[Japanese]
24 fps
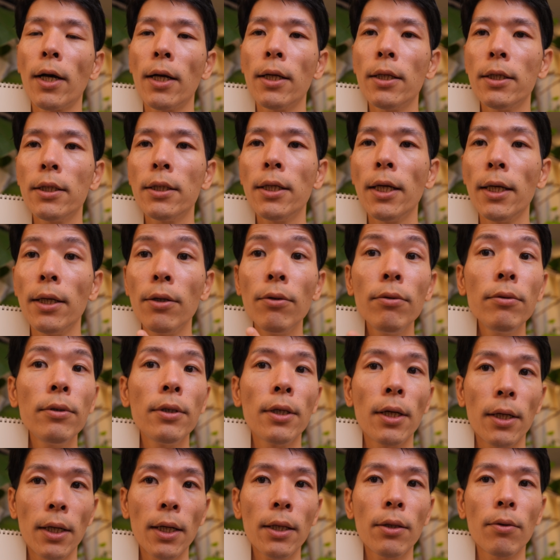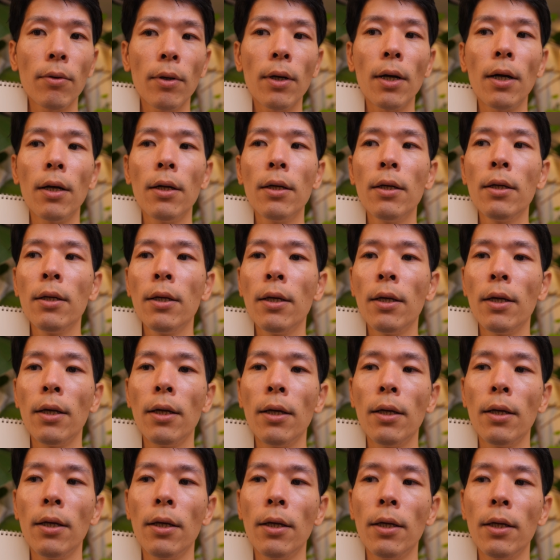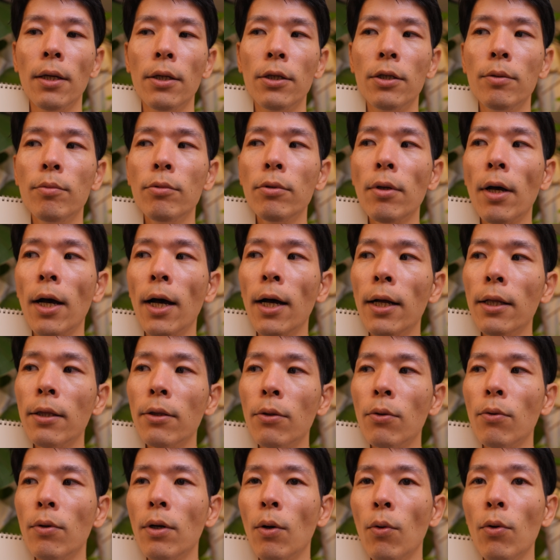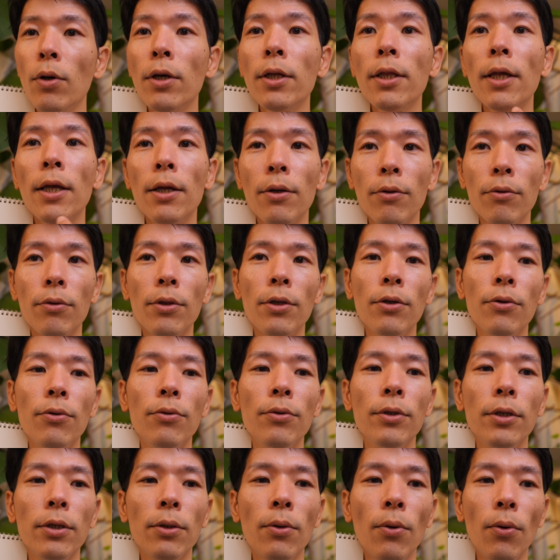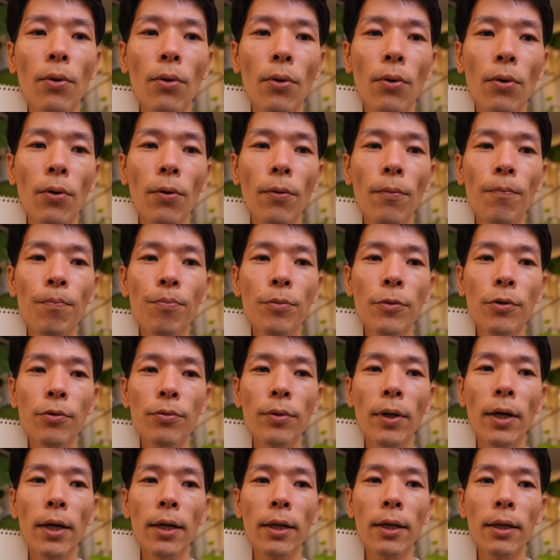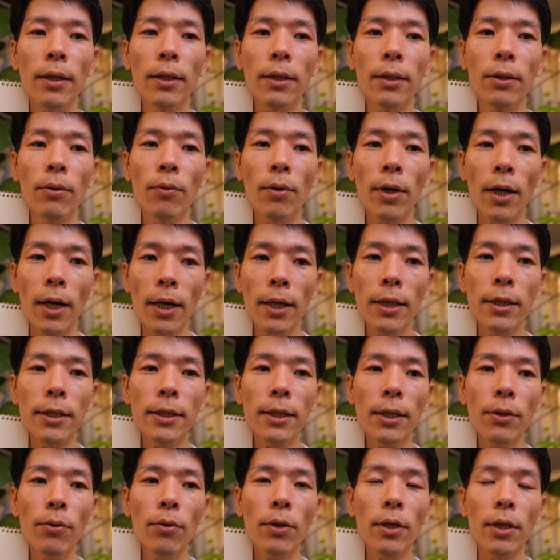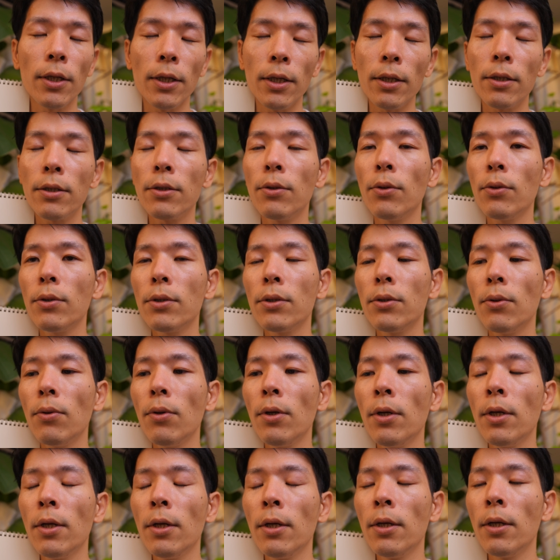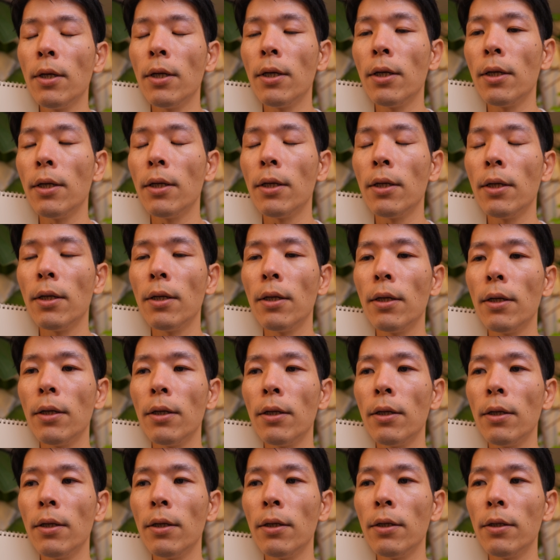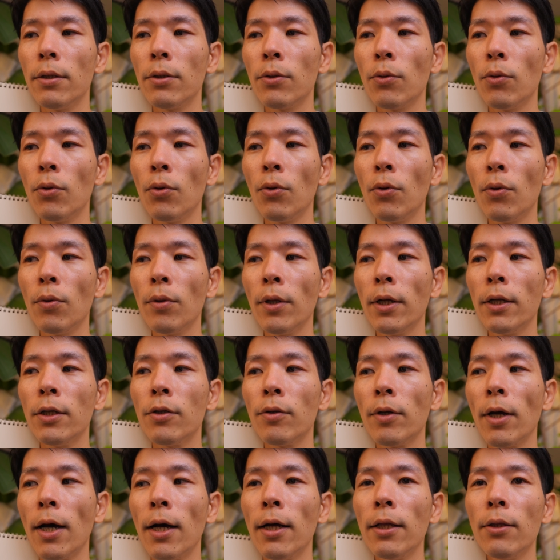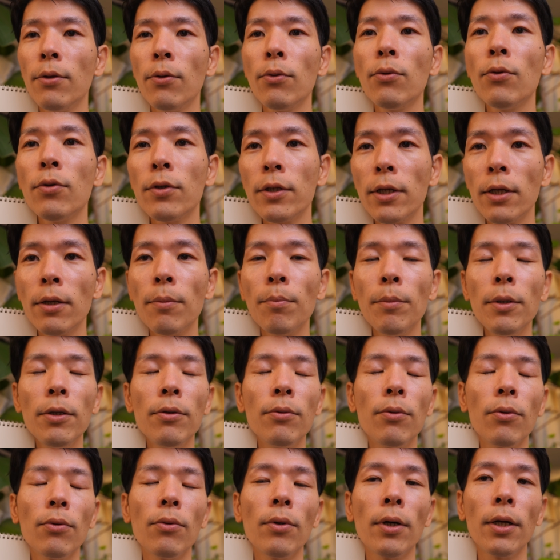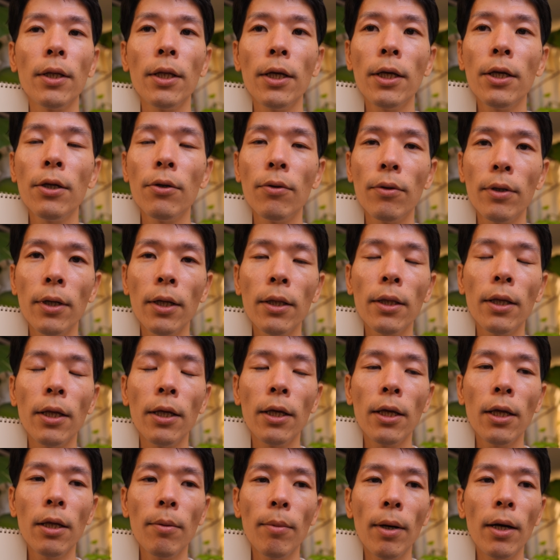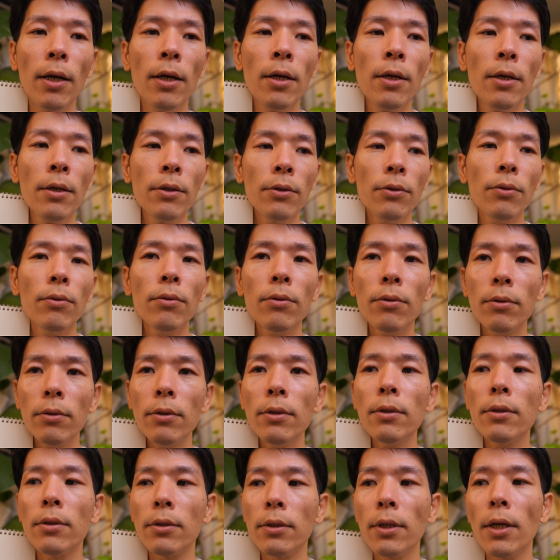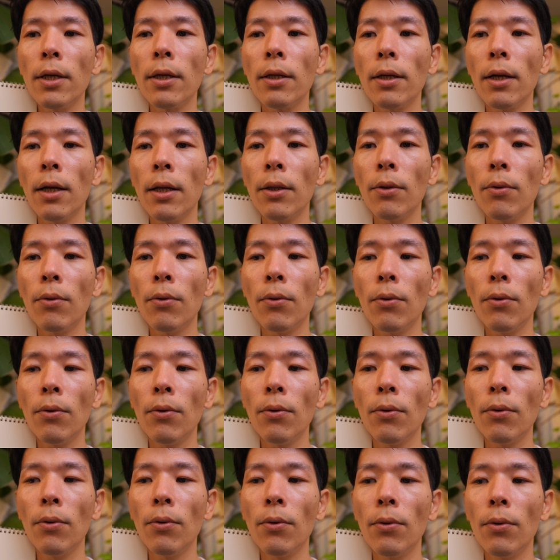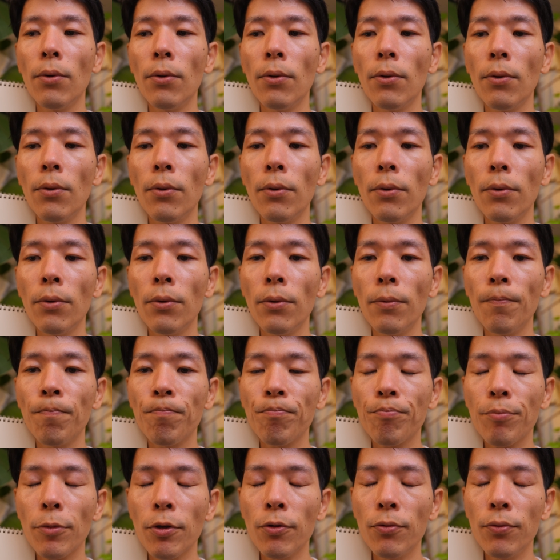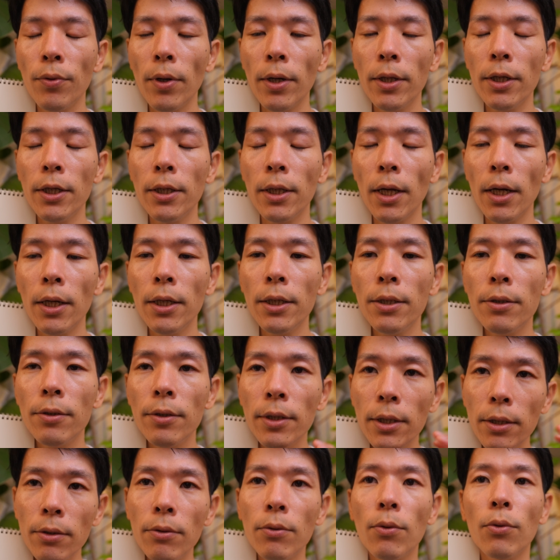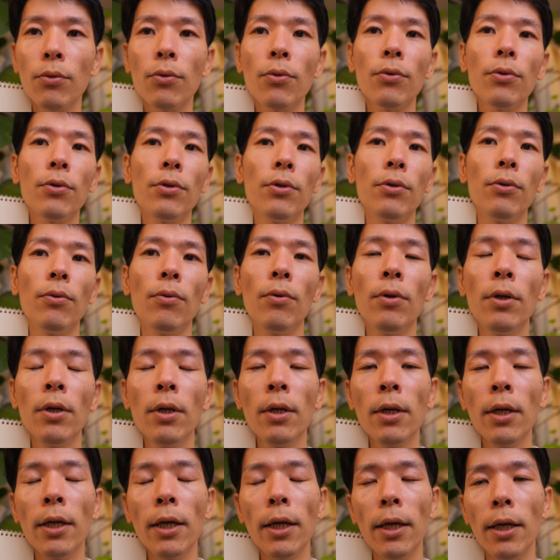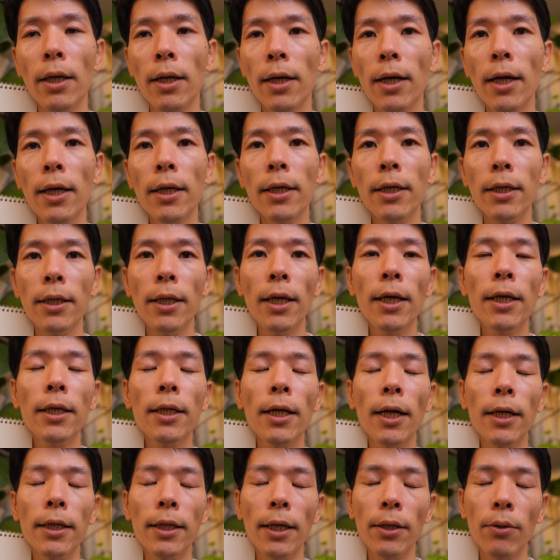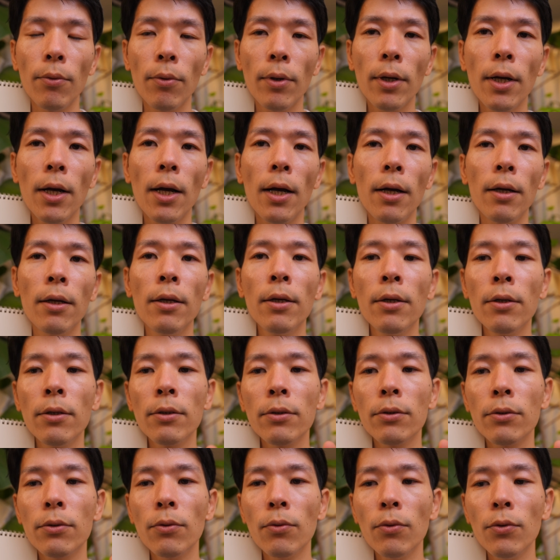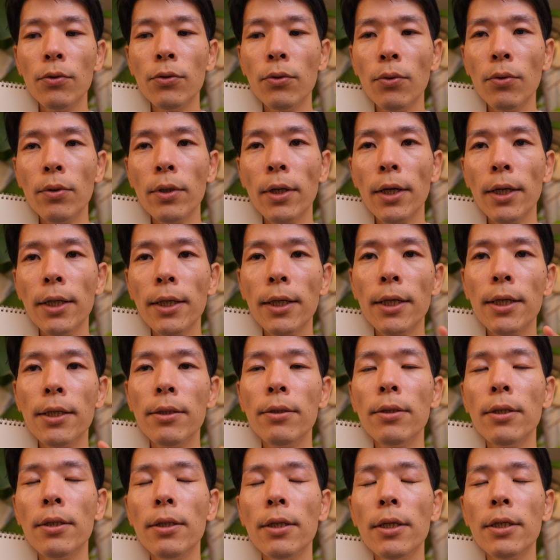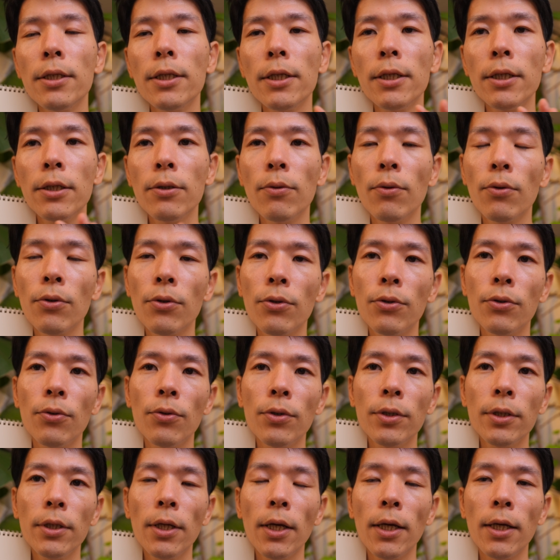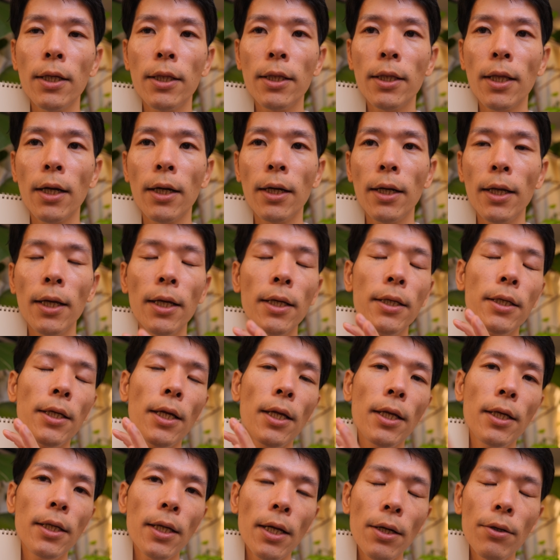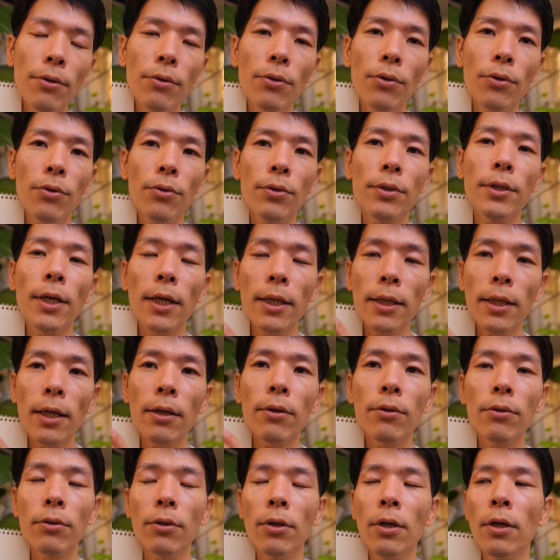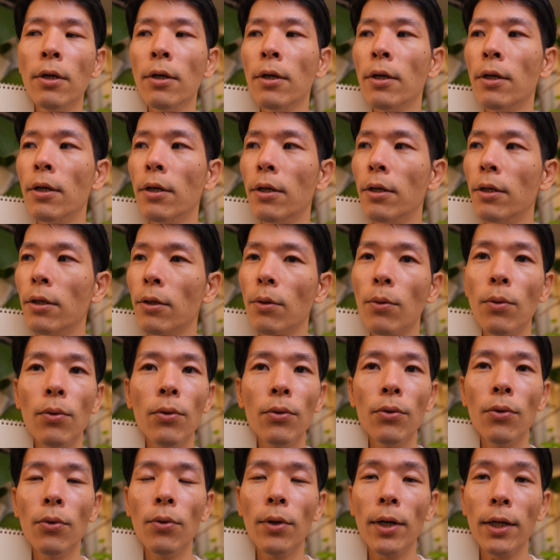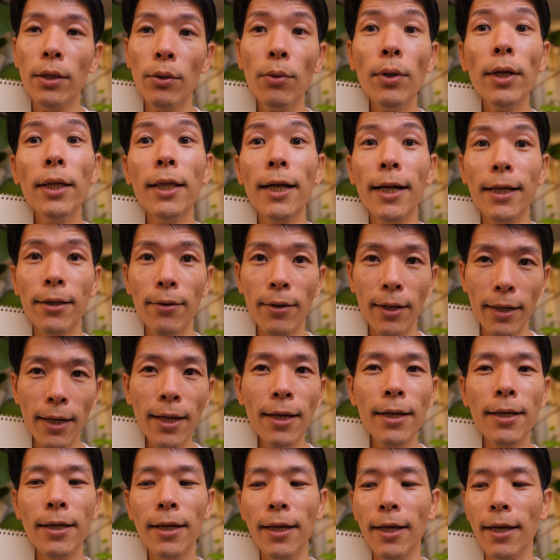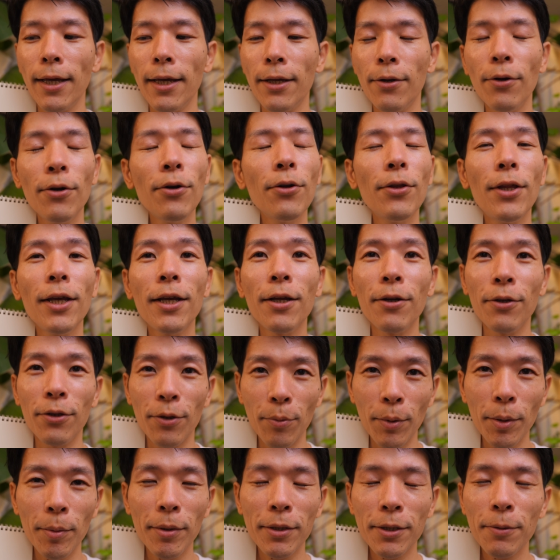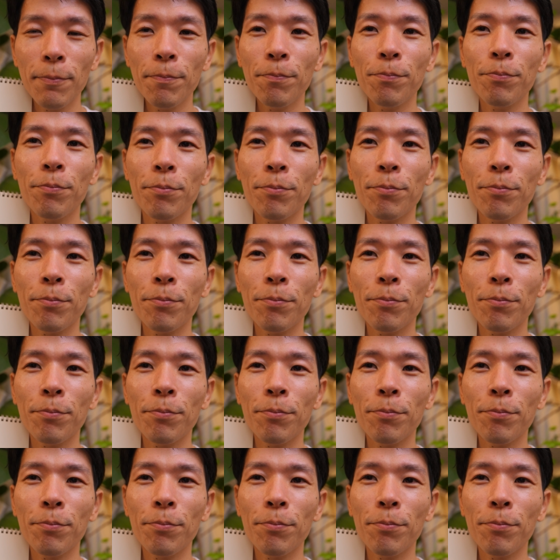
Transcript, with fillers: 感じているんだなとか、えー、自分の反応が起きているっていうふうにこう、不安を感じた時に、つどつど、えー、それを、なんでしょうね、反応として見ることができるようになっていければ、ちょっとずつね、あのー、不安になりすぎることっていうのを、えー、回避できたりだとか、その状態に気づいて深呼吸をして一旦冷静になるという選択うん、行動が取れたりとかね、えー、いろいろできると思います。